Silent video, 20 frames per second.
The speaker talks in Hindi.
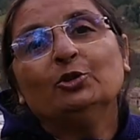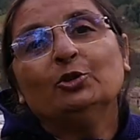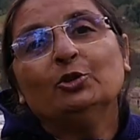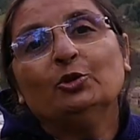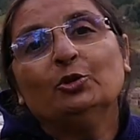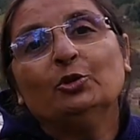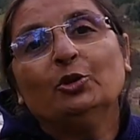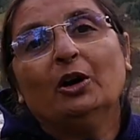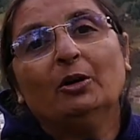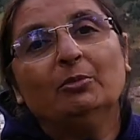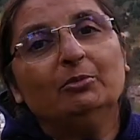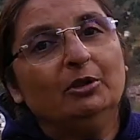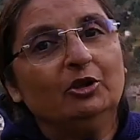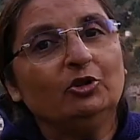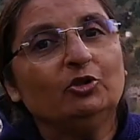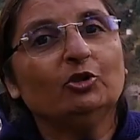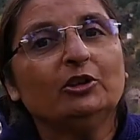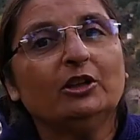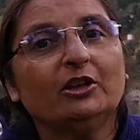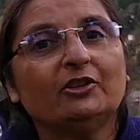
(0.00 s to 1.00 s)
तो
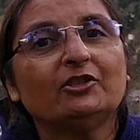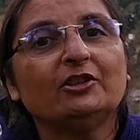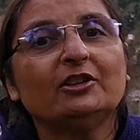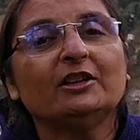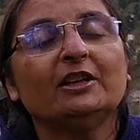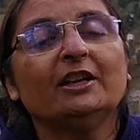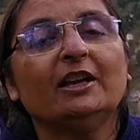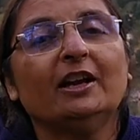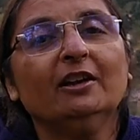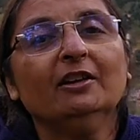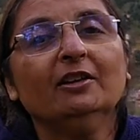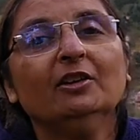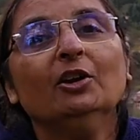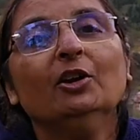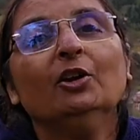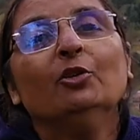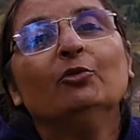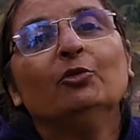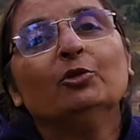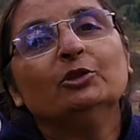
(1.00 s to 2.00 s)
हमने जो दर्शन किया
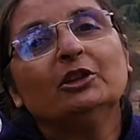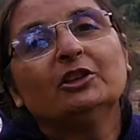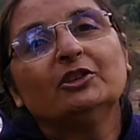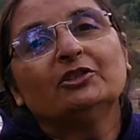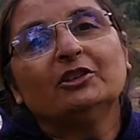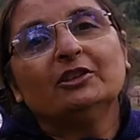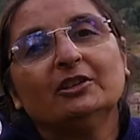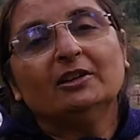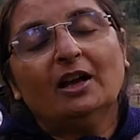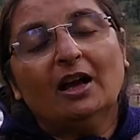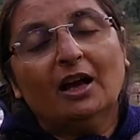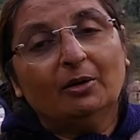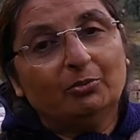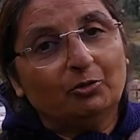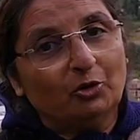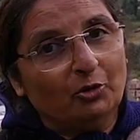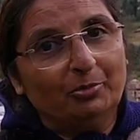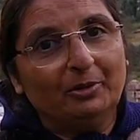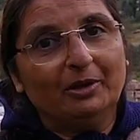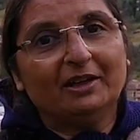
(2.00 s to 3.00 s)
वो दर्शन
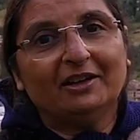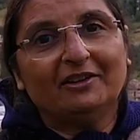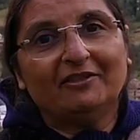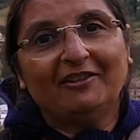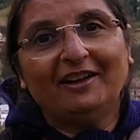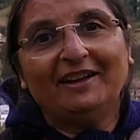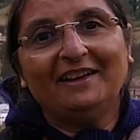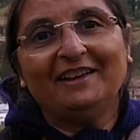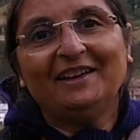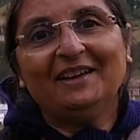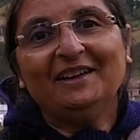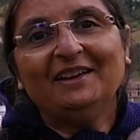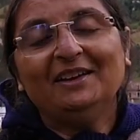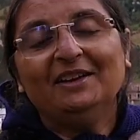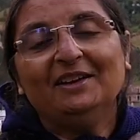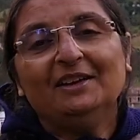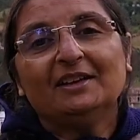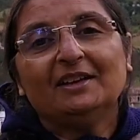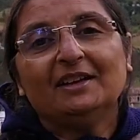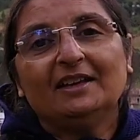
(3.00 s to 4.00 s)
आपको भी करवाएंगे
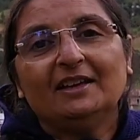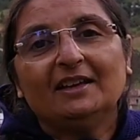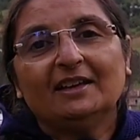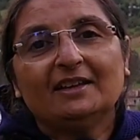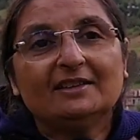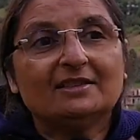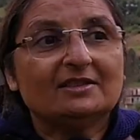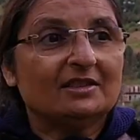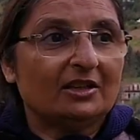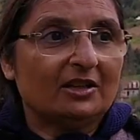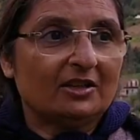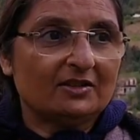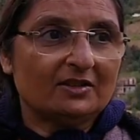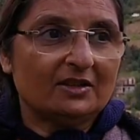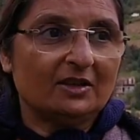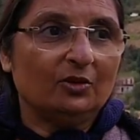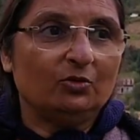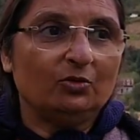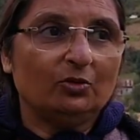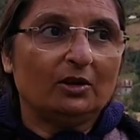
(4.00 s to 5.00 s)
कि किस तरह
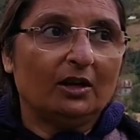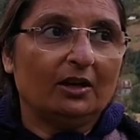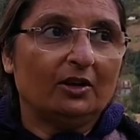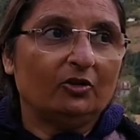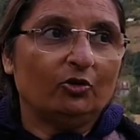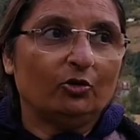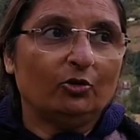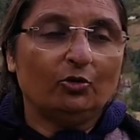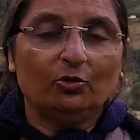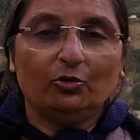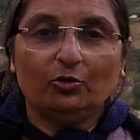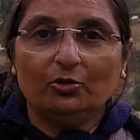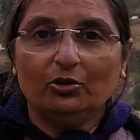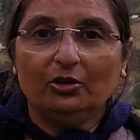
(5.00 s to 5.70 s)
से उनका जो